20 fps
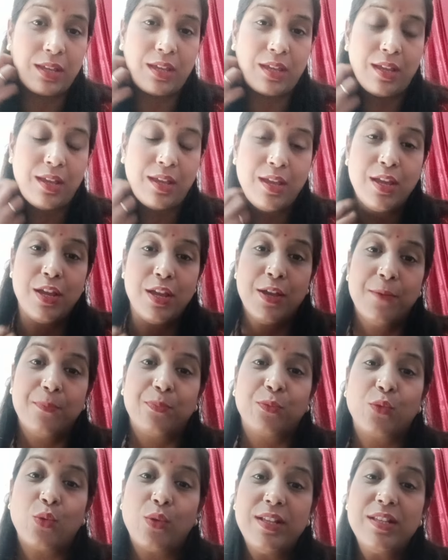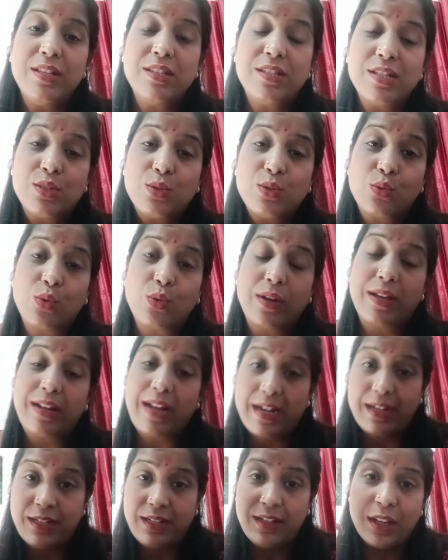के तो इन चीज़ों को अगर
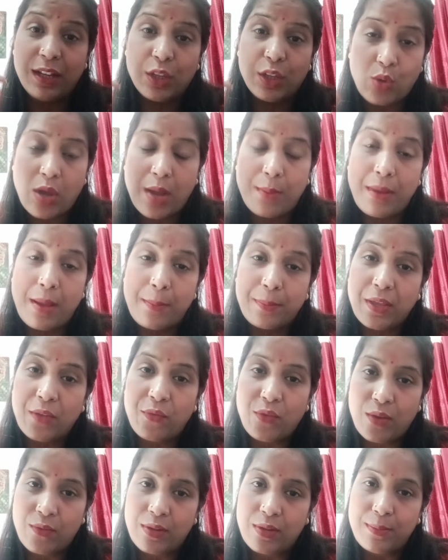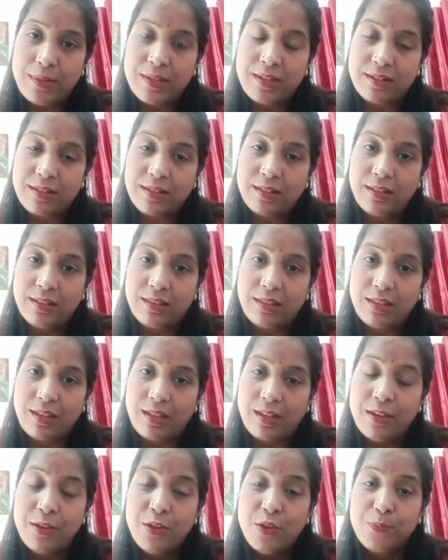एंटी है तो हम आपके फेवर में करके देते हैं